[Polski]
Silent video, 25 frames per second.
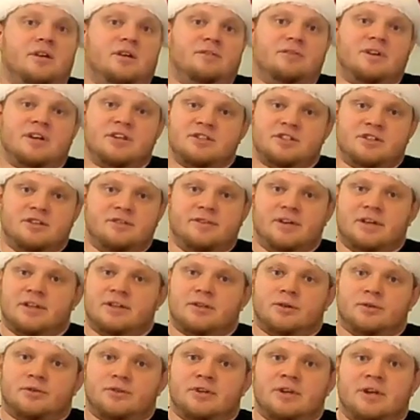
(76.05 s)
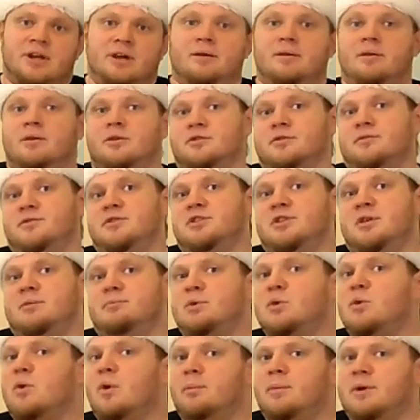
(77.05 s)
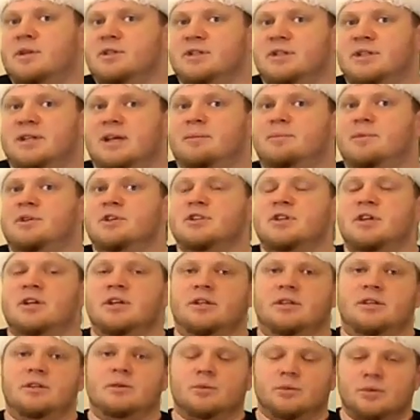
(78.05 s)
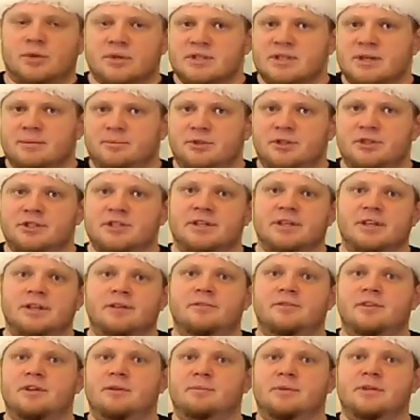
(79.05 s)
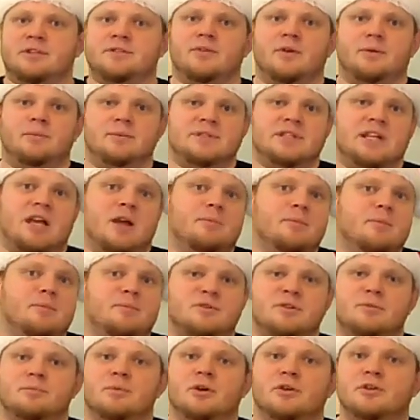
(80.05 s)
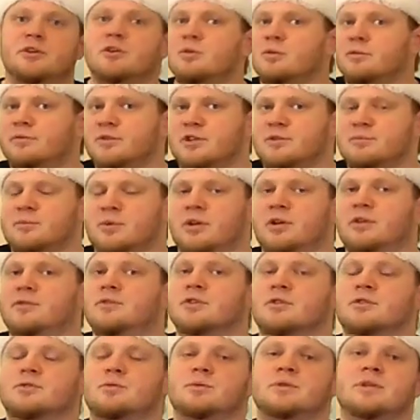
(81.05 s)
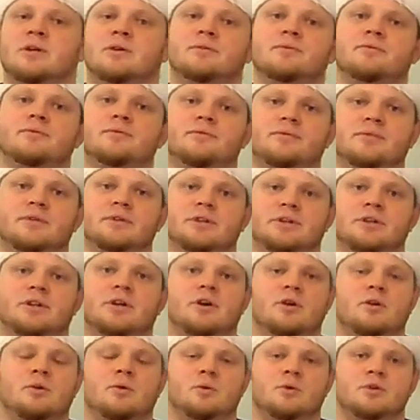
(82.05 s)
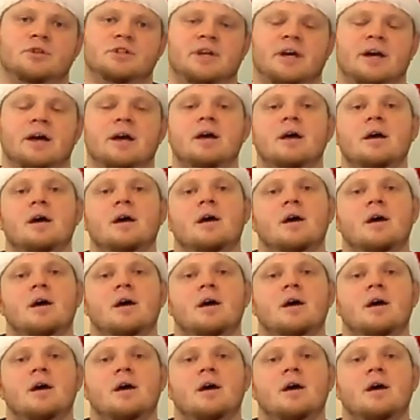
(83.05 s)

I właściwie to tyle. Oczywiście miło będzie nam, jeżeli udostępnicie ten filmik swoim znajomym, żeby oni również mogli wziąć udział w tym konkursie.